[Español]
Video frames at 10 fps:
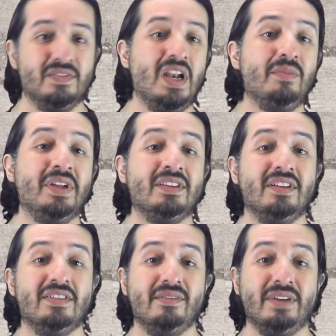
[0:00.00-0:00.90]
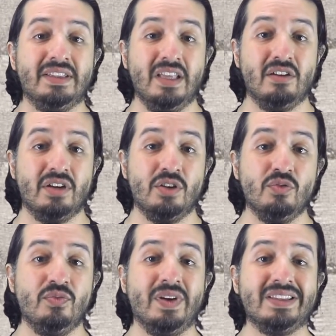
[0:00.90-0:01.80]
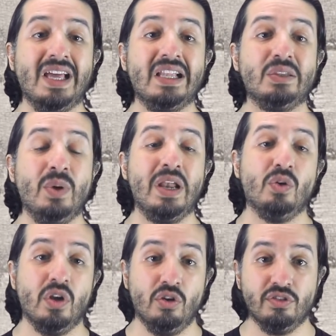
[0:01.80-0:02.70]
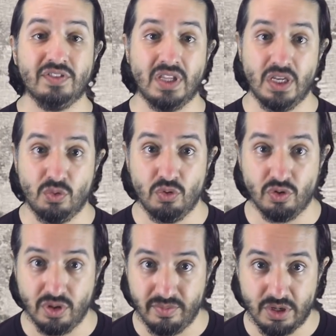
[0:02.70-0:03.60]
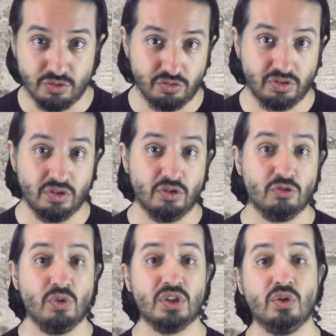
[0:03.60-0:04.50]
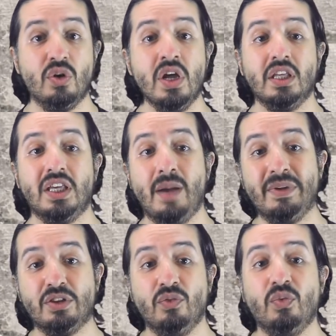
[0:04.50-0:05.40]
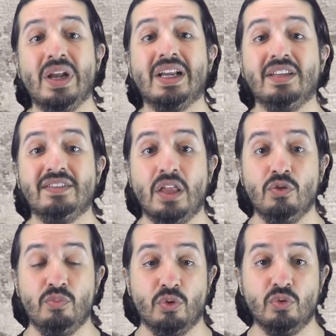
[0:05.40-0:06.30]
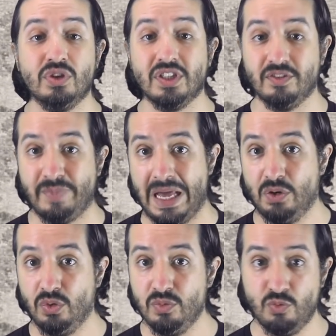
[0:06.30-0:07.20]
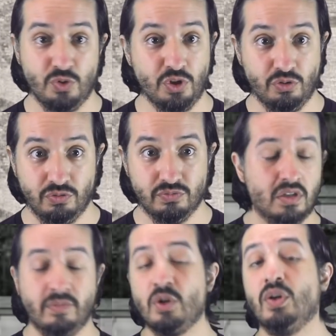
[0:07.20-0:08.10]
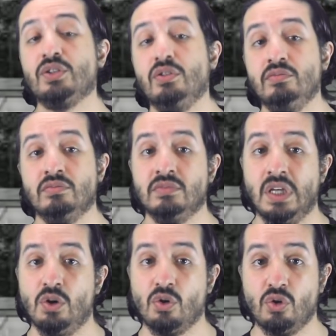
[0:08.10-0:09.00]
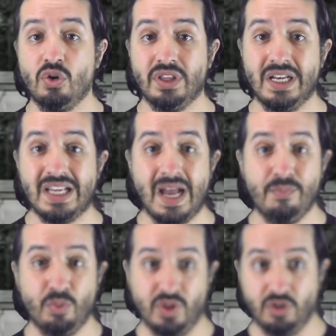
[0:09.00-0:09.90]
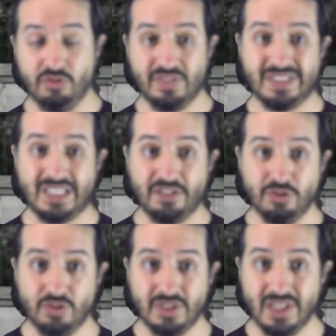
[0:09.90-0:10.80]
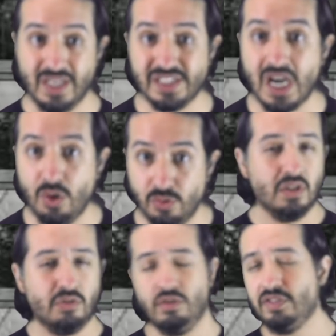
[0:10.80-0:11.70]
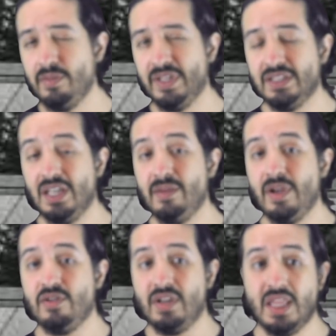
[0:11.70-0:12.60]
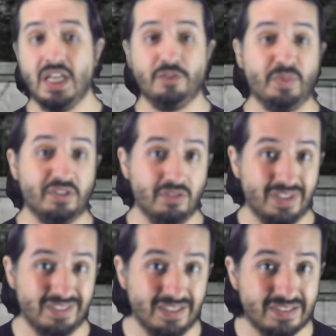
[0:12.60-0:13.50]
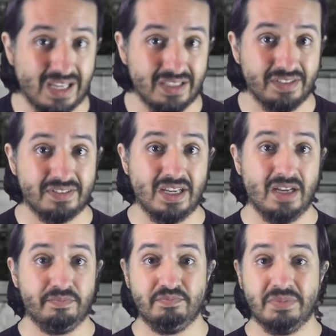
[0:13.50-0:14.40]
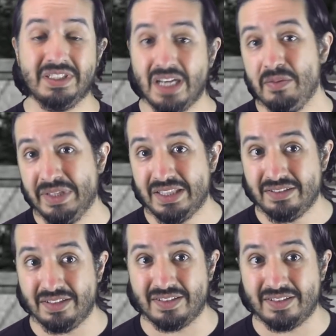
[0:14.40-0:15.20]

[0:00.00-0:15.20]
Finalmente se batieron en un fatal duelo el 11 de julio de 1804 y Hamilton fue alcanzado por un disparo y murió. Número 4. El horror del campo de concentración de Dachau. Curiosamente, la mayoría de las personas de esta lista literalmente se